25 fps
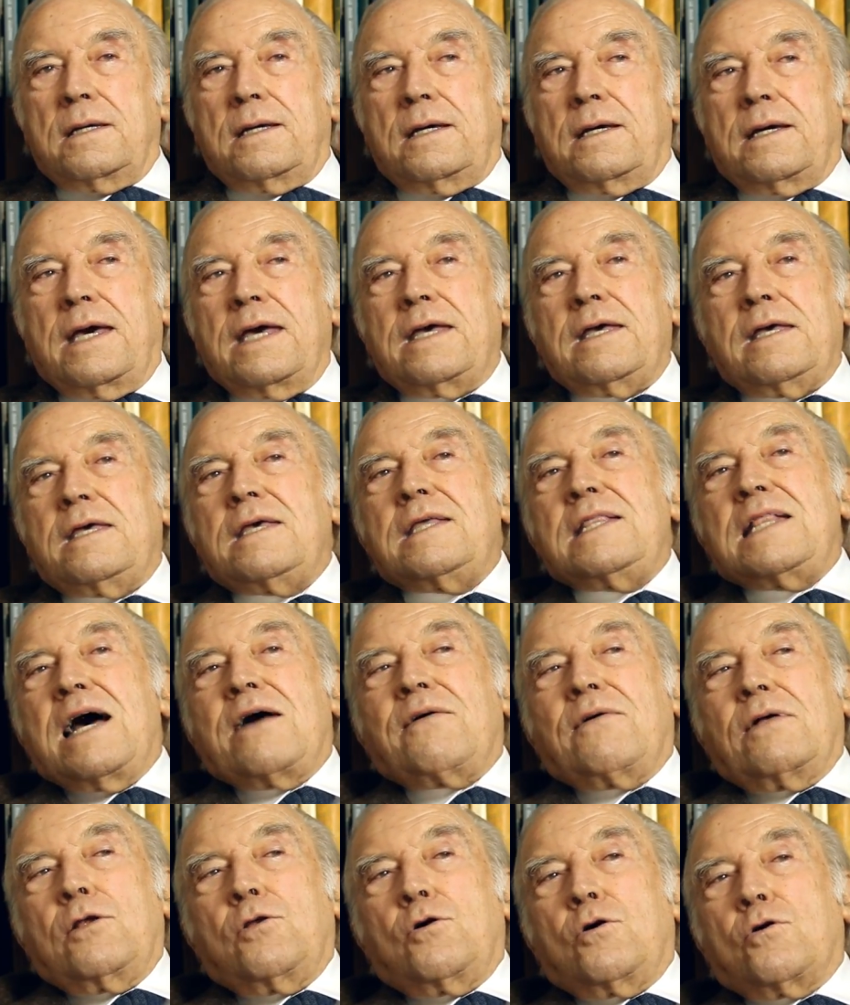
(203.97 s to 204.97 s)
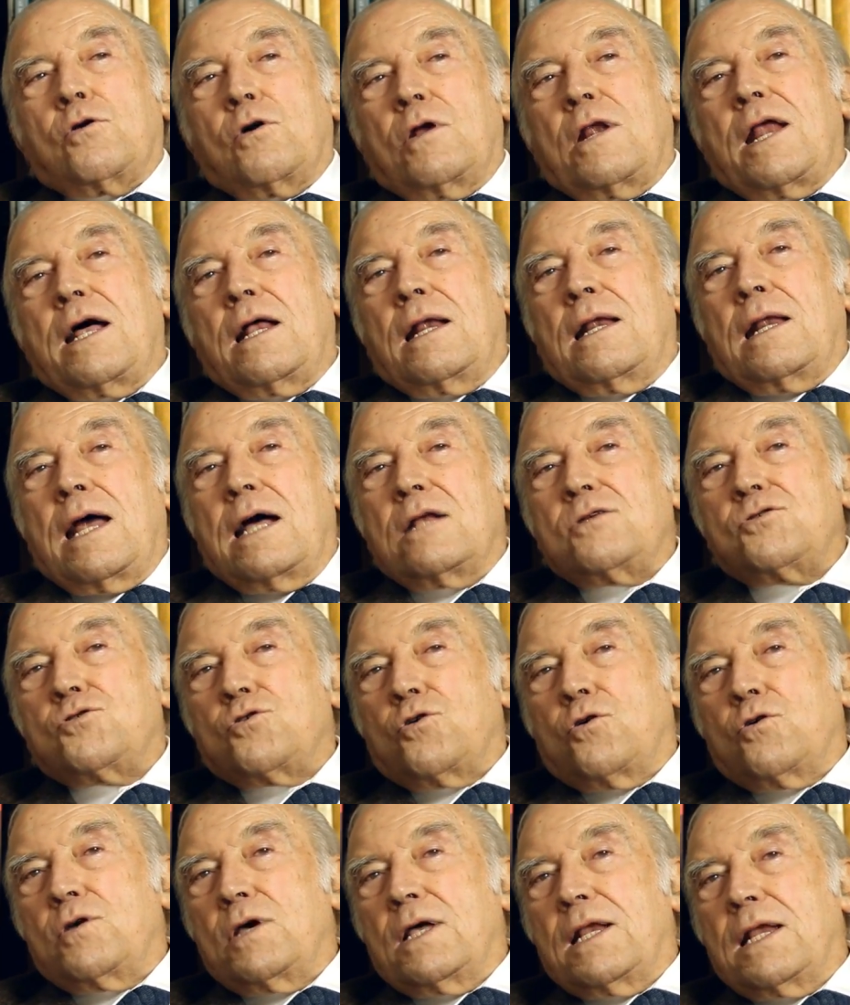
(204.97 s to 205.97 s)
che gli dava loro la, la,
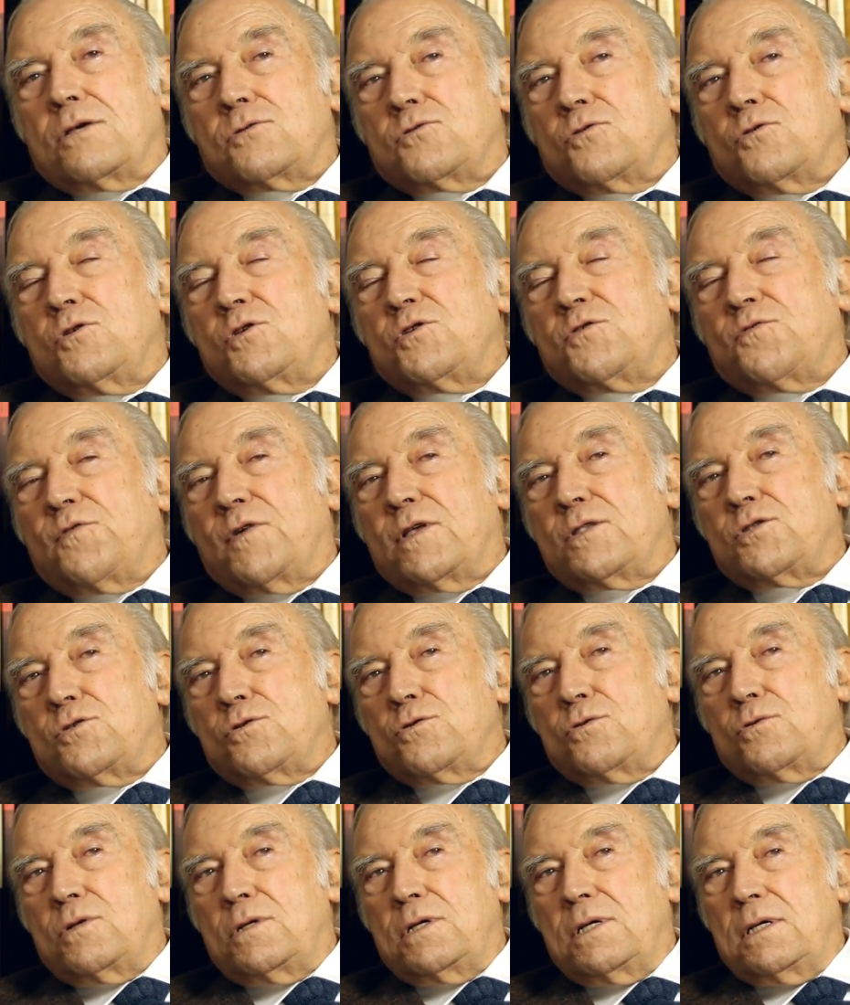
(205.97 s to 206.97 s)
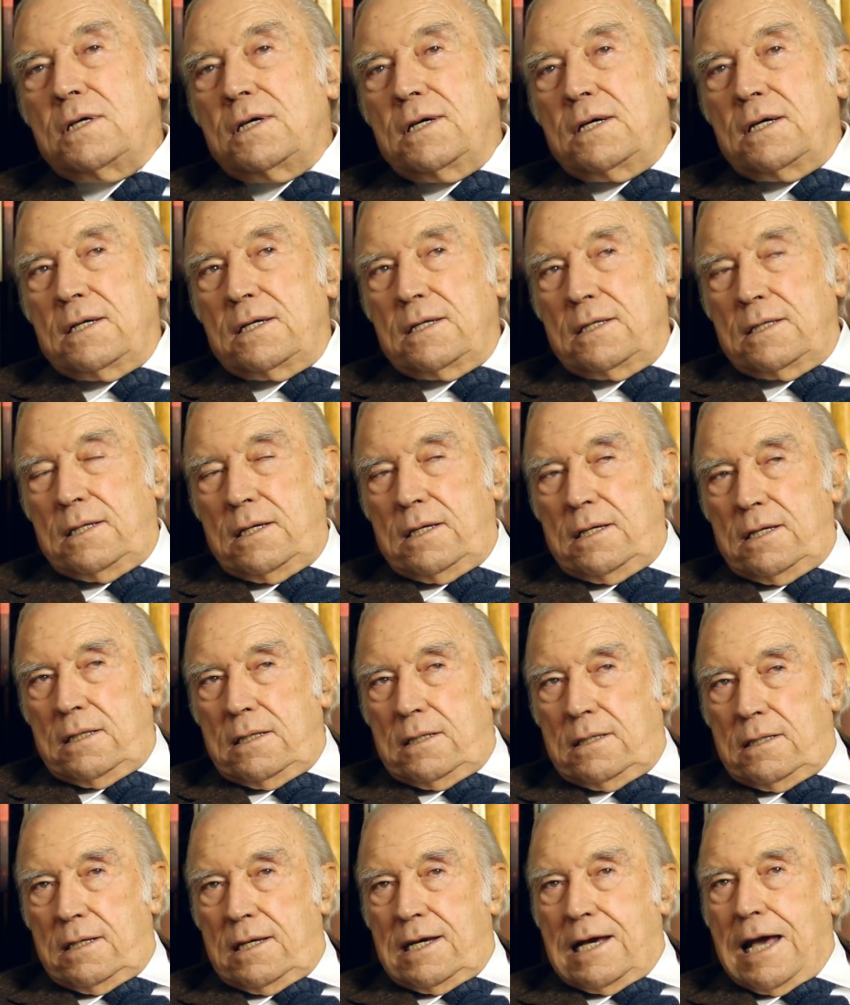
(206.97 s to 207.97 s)
gioia, la soddisfazione
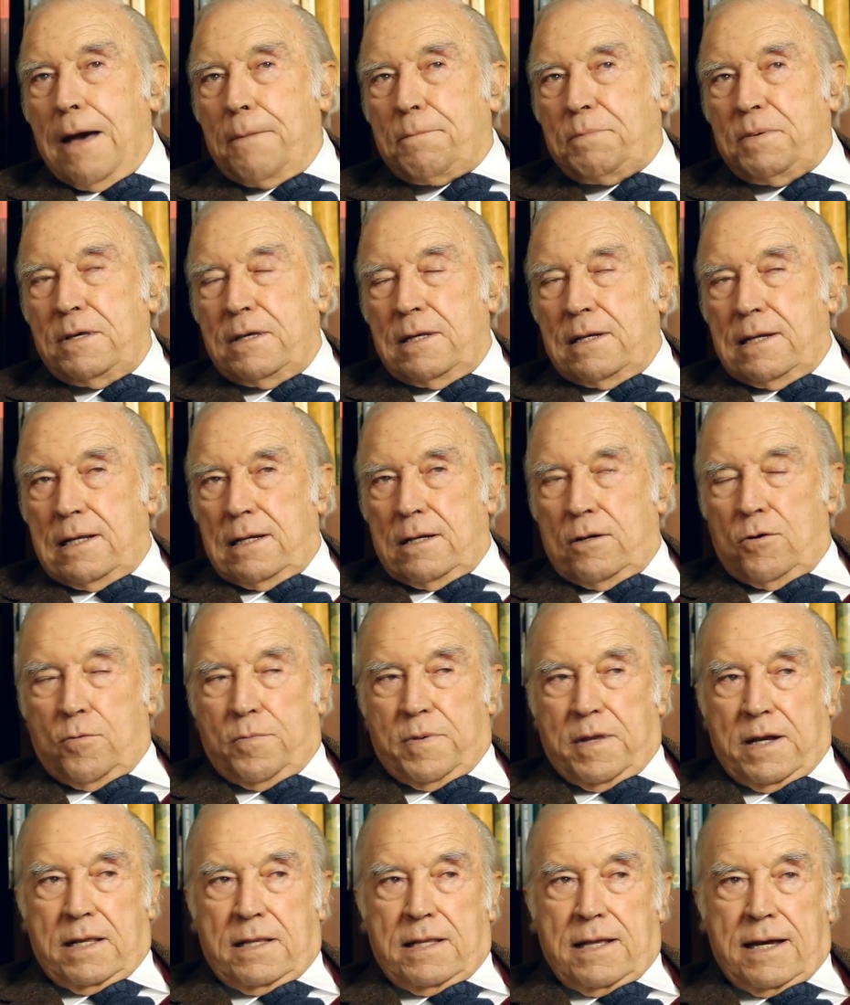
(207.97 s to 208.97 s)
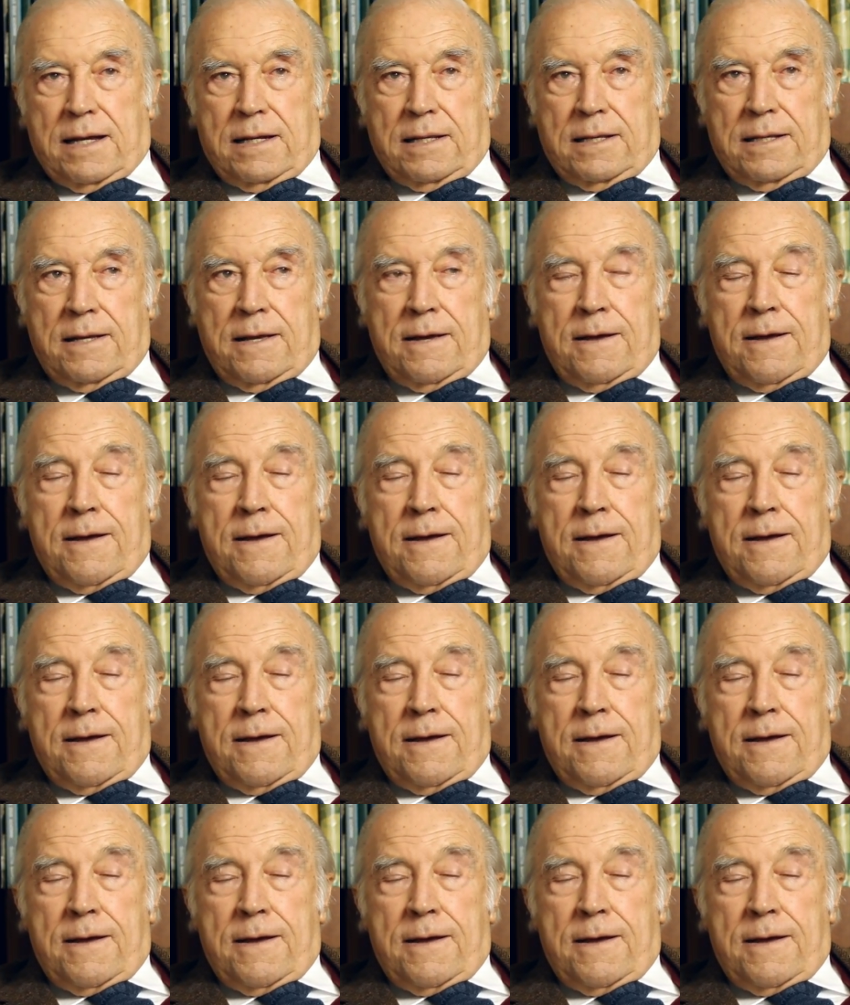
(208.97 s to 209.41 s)
di, di capire l'opera d'arte.